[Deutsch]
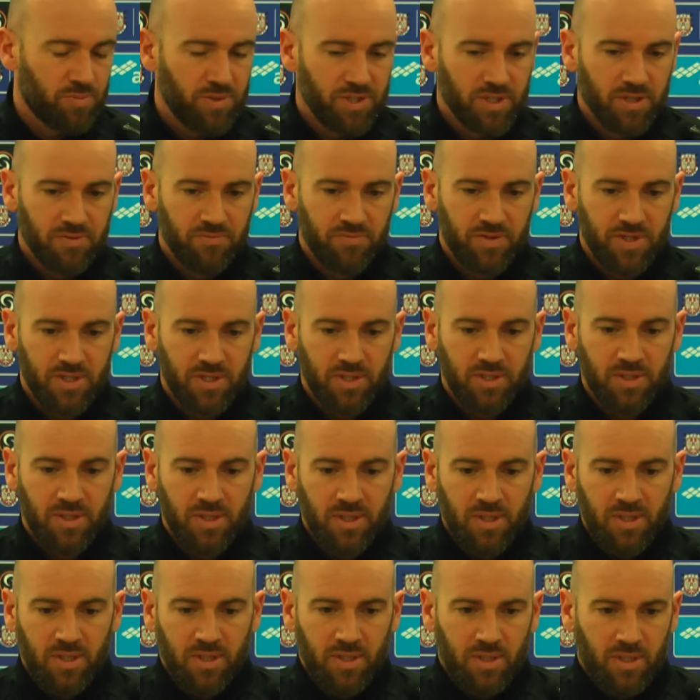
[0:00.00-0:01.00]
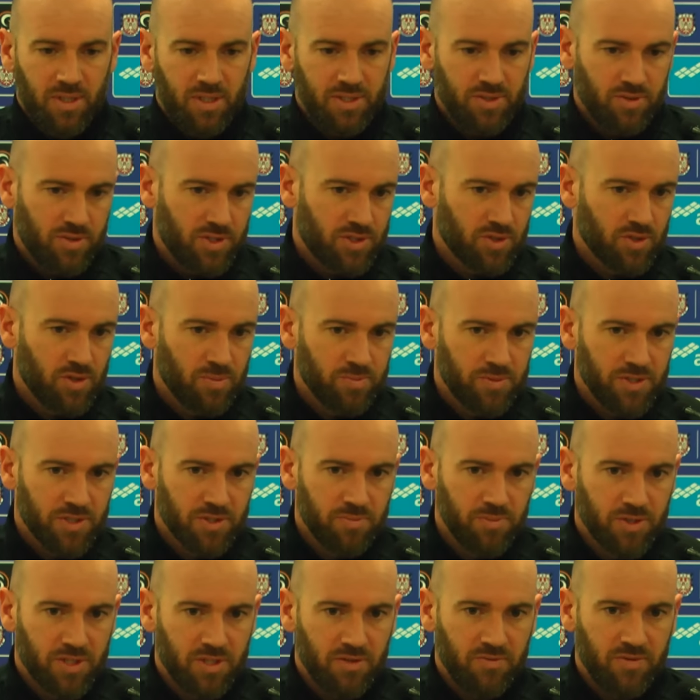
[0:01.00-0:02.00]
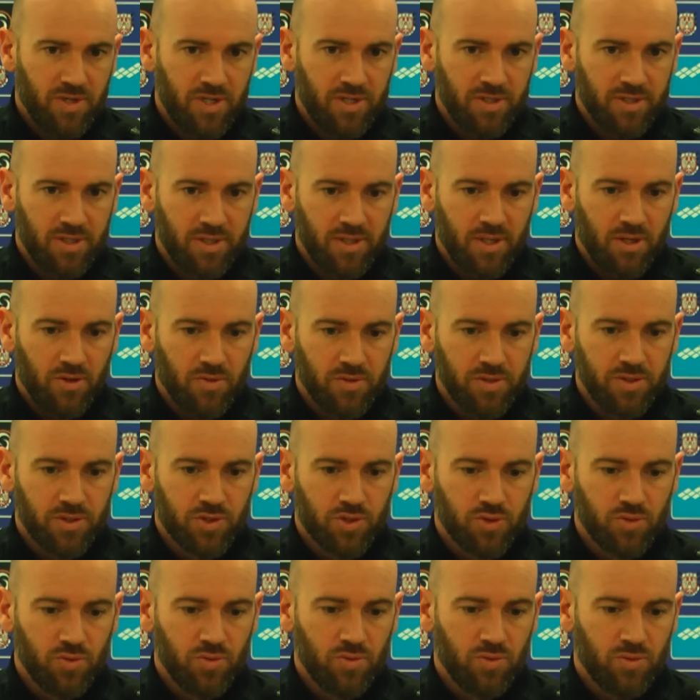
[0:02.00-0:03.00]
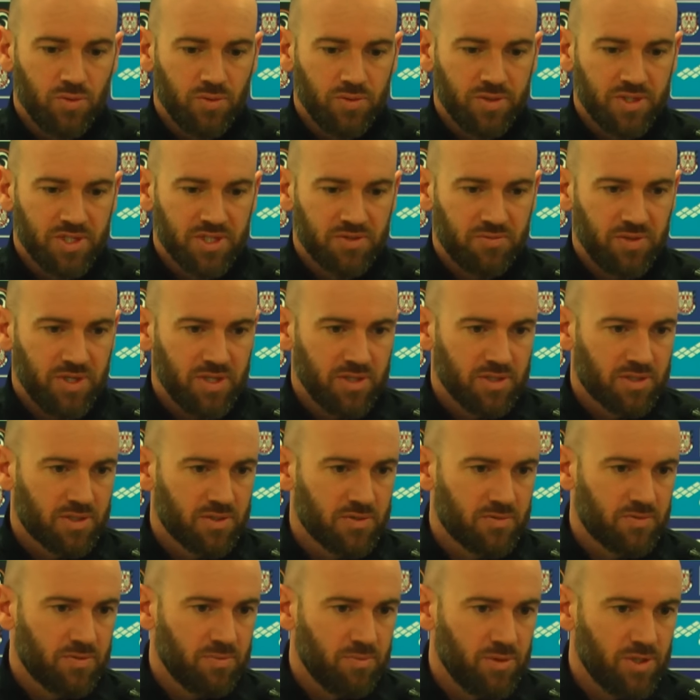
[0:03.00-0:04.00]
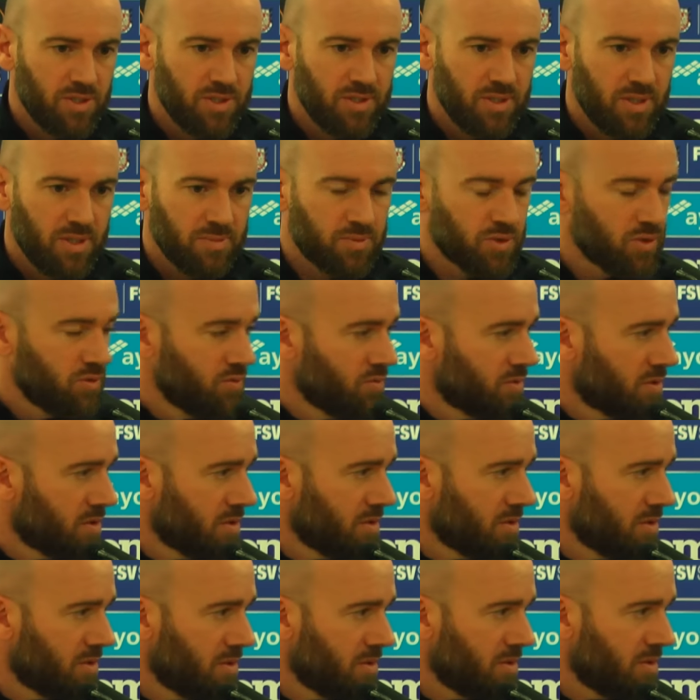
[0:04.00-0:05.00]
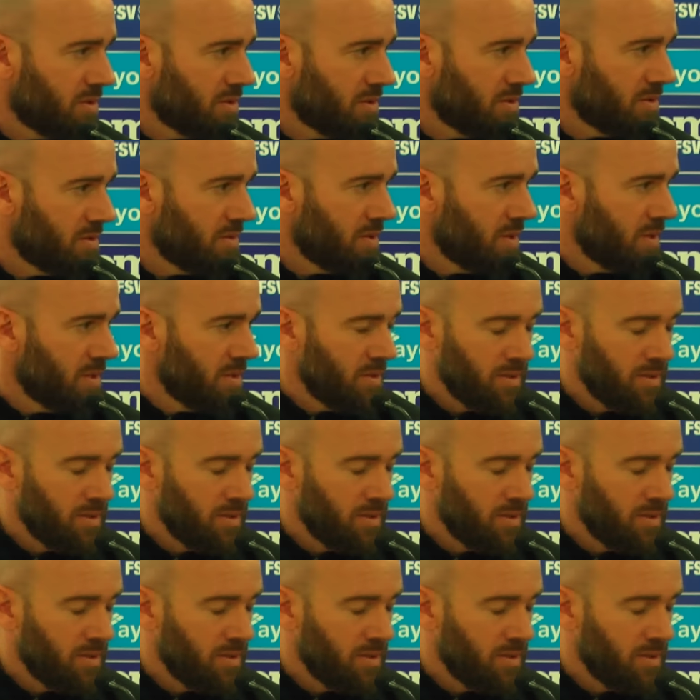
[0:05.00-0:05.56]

das Spiel gewinnen. Also das kommt jetzt mittlerweile dann auch hinzu und deswegen ist es für mich eine absolute